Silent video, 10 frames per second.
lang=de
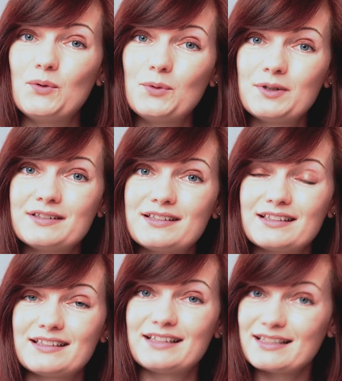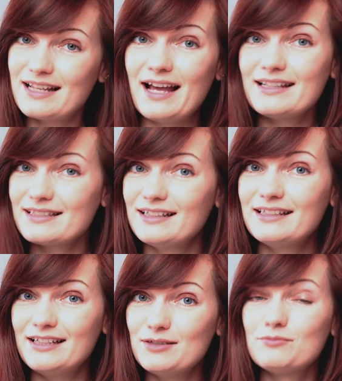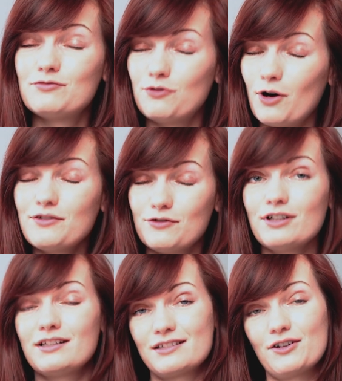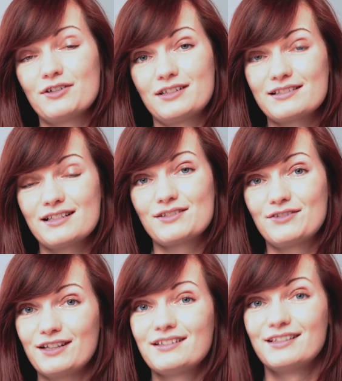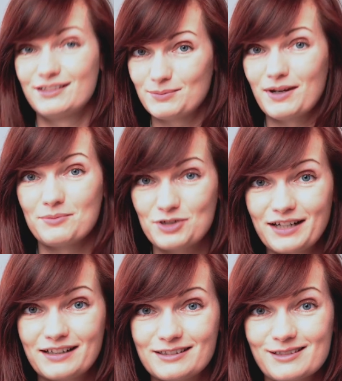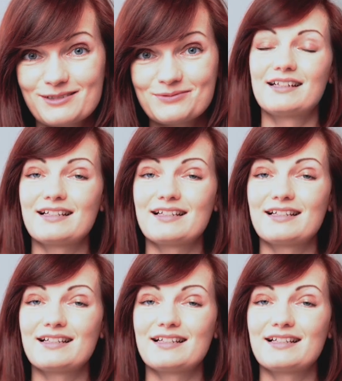Und das heißt dann eben wortwörtlich auch, dass das Pferd nicht mehr am Schenkel ist.